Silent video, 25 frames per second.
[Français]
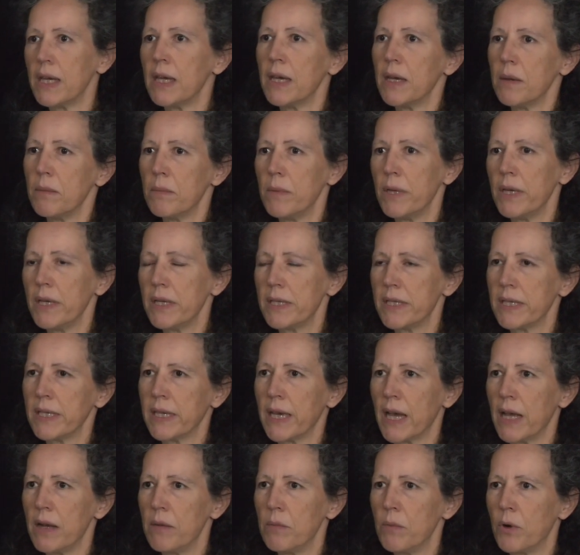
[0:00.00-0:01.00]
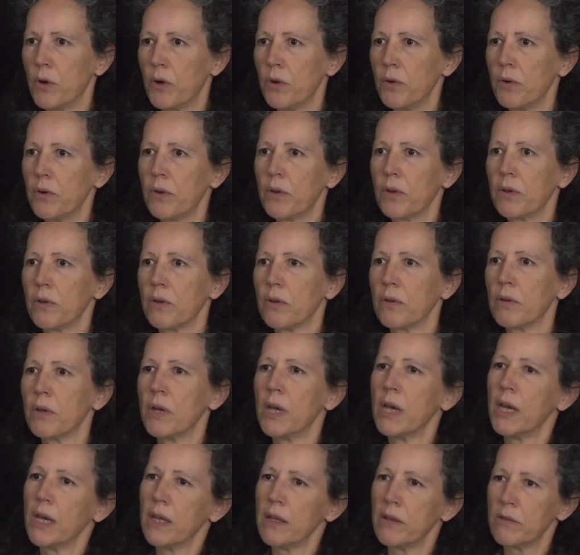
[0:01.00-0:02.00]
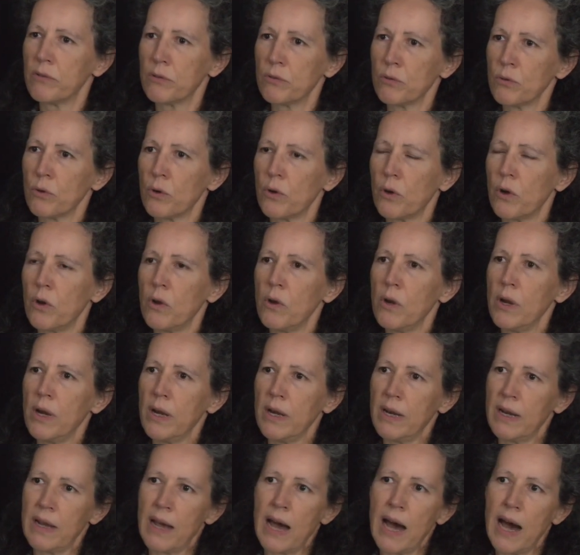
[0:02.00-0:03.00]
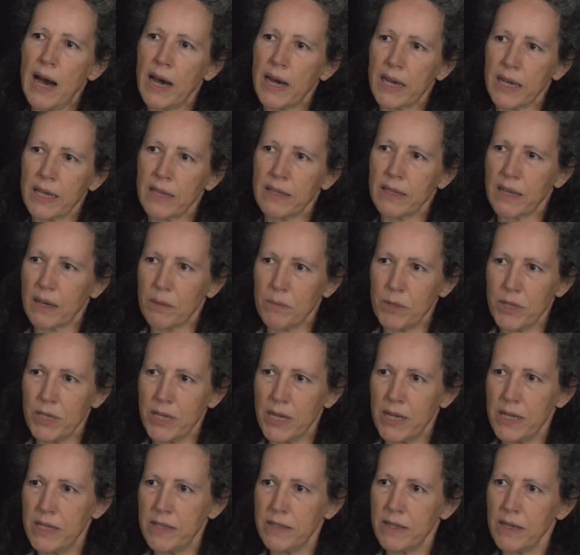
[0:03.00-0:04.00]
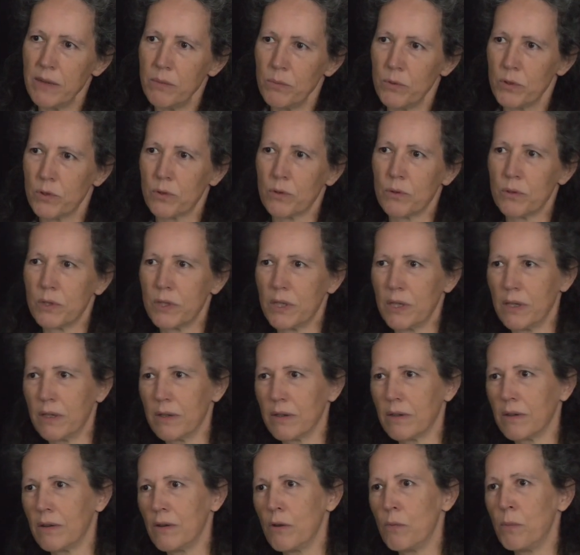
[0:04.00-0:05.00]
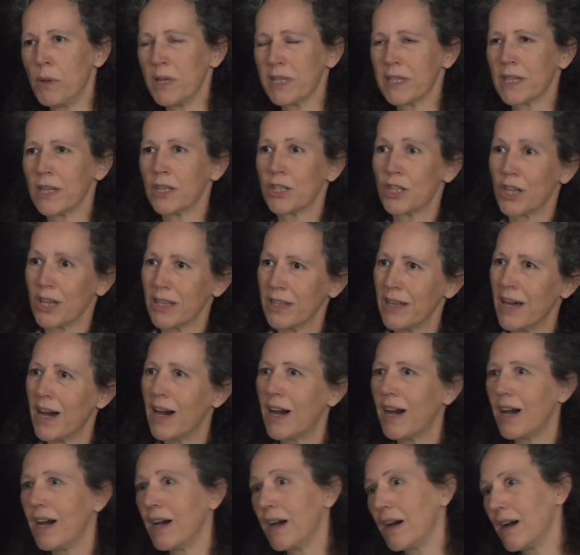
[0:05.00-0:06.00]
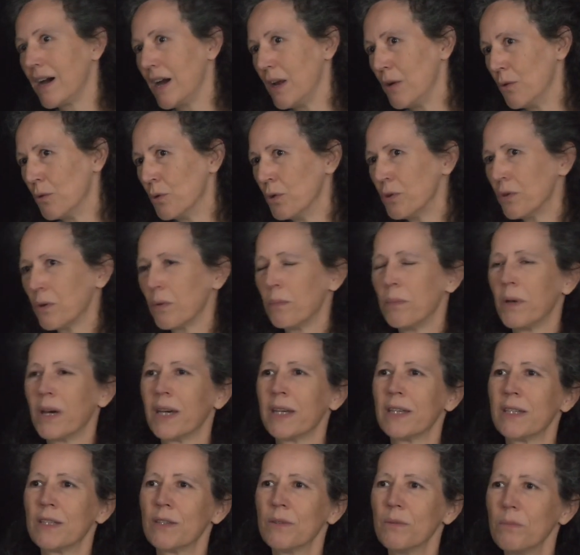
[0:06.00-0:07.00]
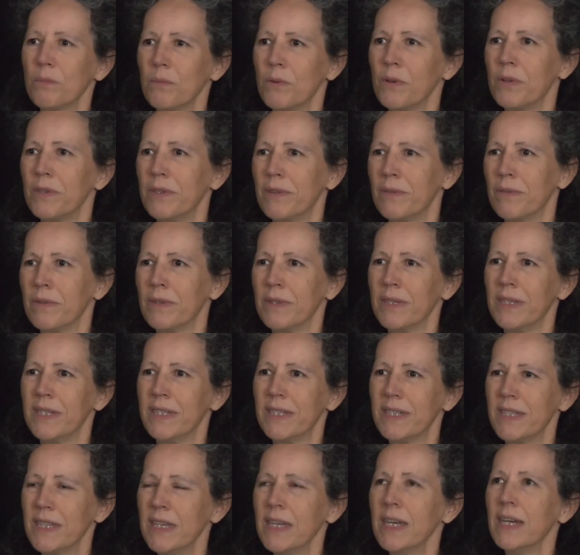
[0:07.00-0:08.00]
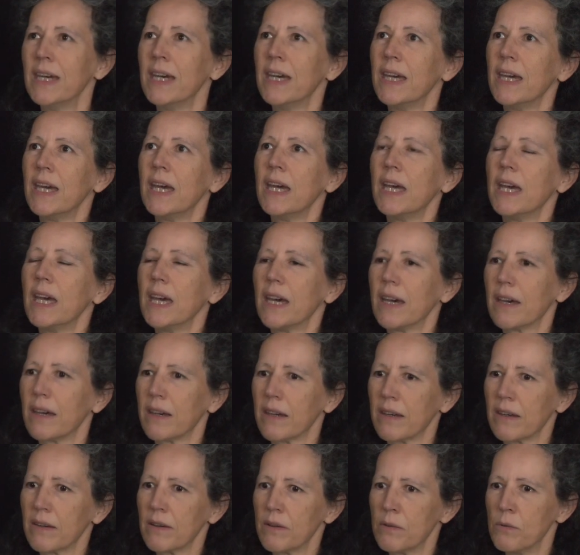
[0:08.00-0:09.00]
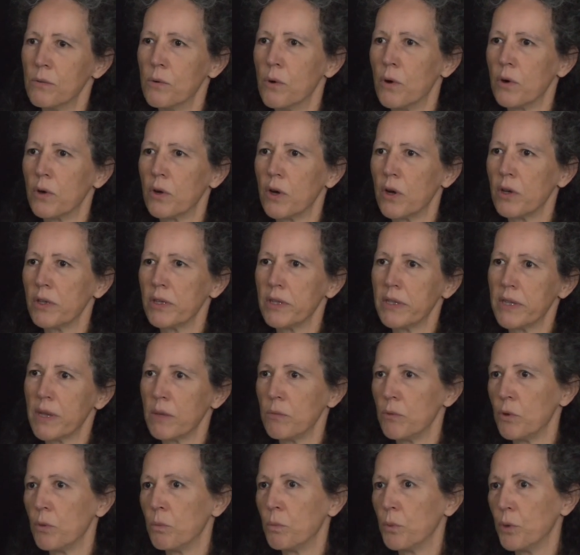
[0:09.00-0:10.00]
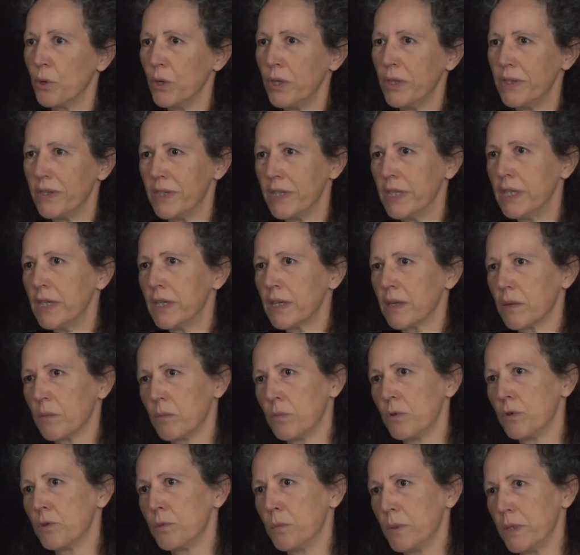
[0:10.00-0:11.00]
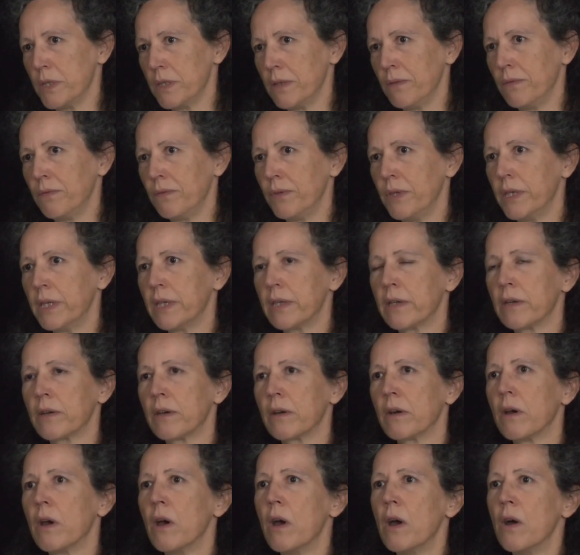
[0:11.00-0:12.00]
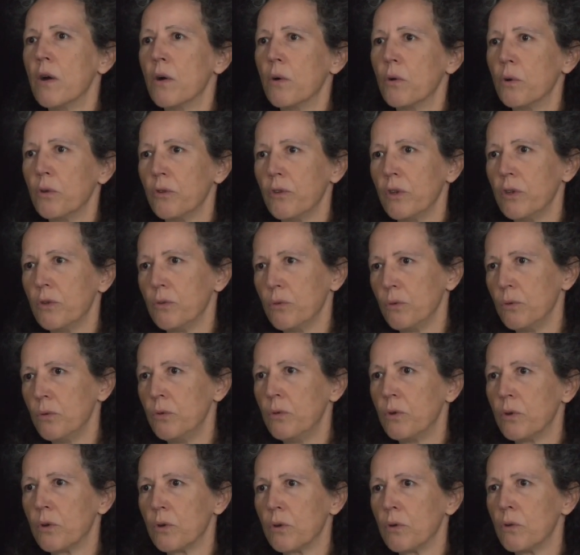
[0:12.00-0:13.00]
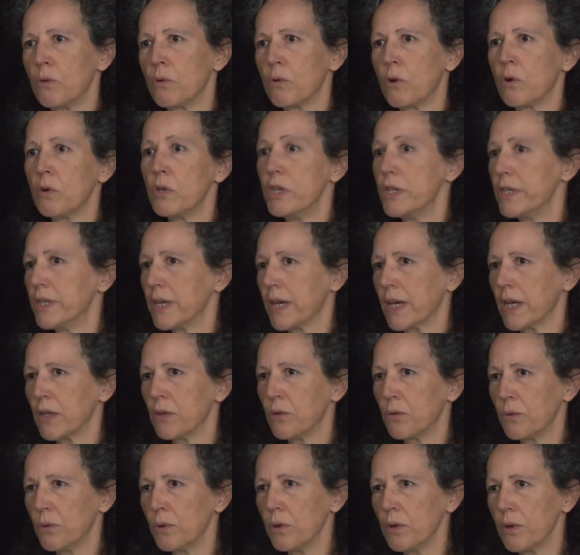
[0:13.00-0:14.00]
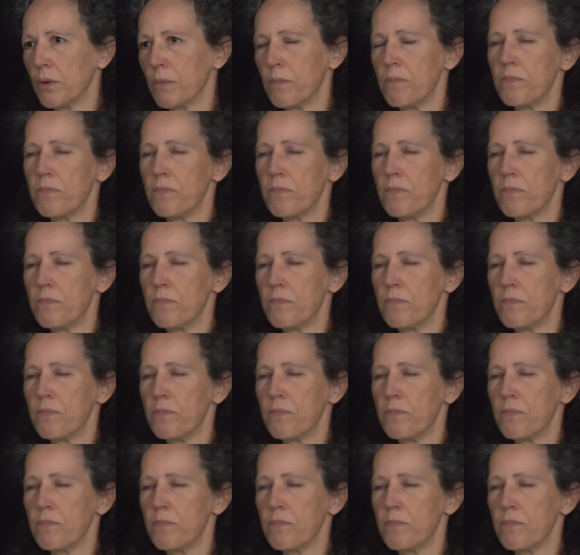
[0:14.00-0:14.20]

mais également sur l'art et intermédialité, puisque c'est le passage d'un art à, à l'autre, par exemple ici, euh, ou encore des thèmes de poétique plus spécifiques euh, aux études euh, en littérature,